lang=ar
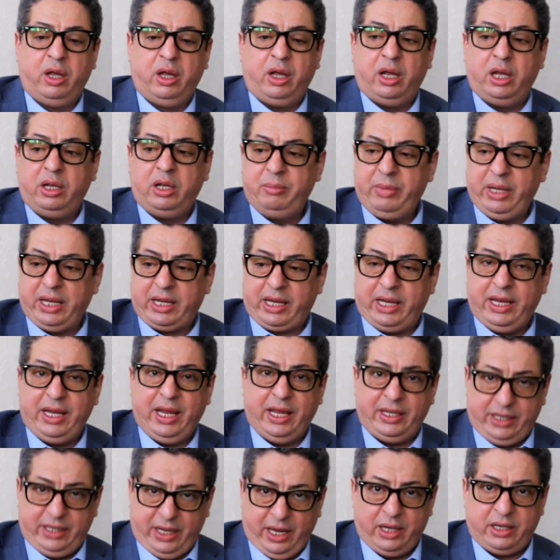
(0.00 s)
الملكيه
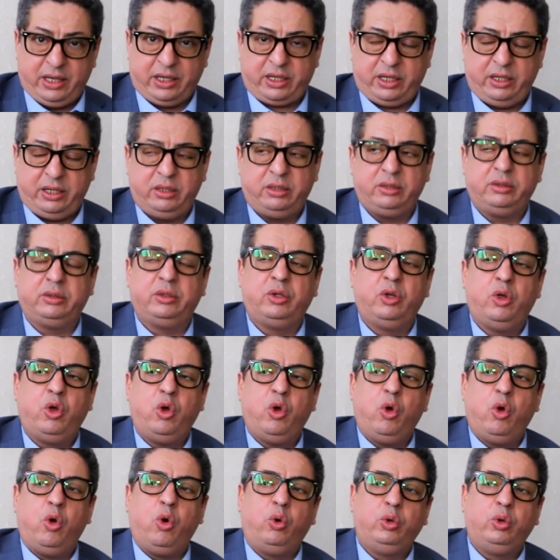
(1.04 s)
ديالك
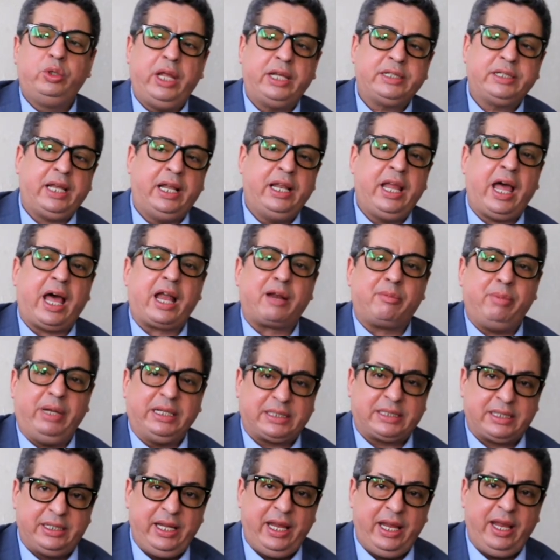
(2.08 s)
وداز عليها اربع
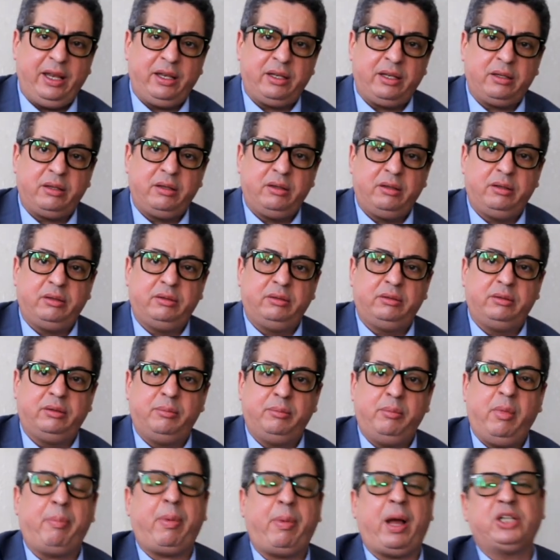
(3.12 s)
سنين
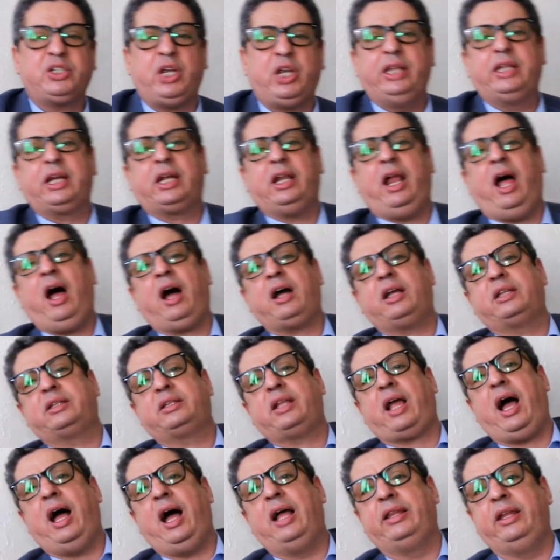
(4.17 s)
ما بقاش عندك الحق
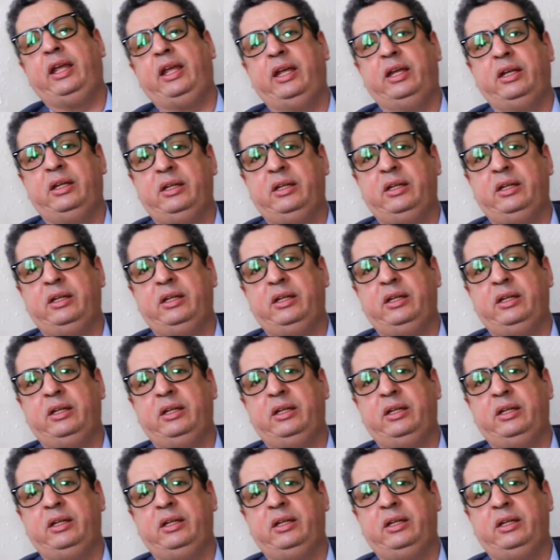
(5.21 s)
تقاضيه